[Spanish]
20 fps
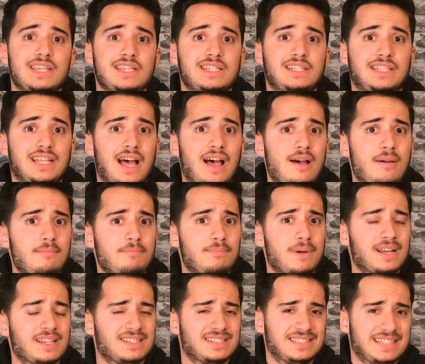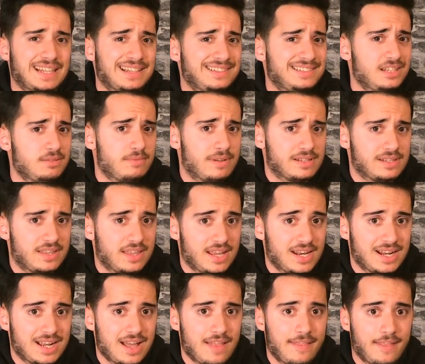y está bastante más
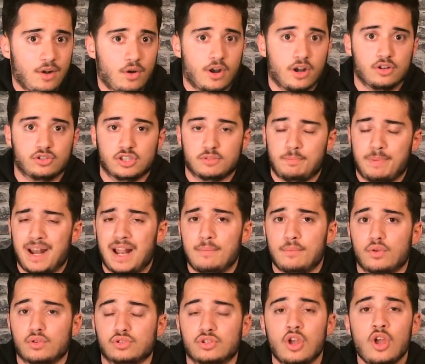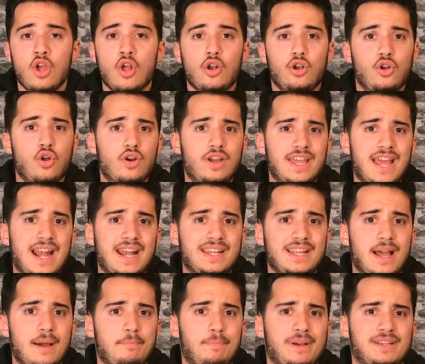cerca de lo que nos esperamos. Lo que
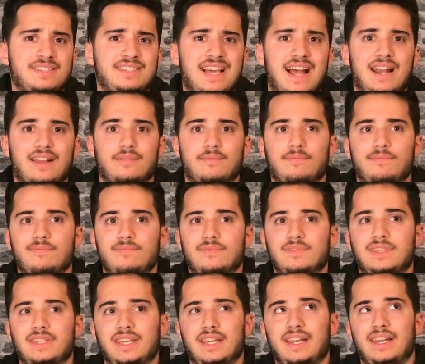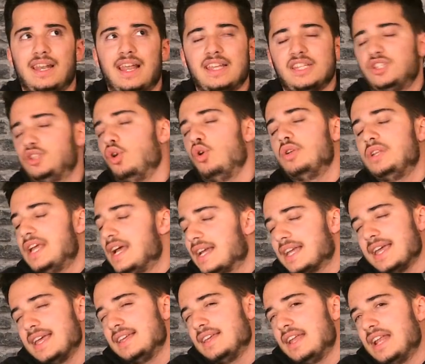haría pasar de la historia
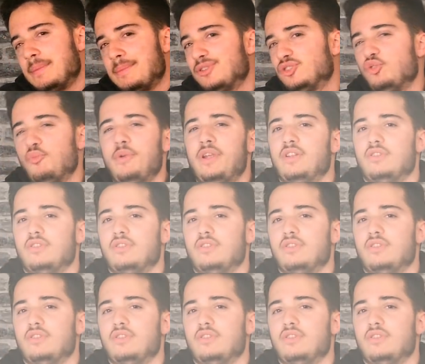que era más o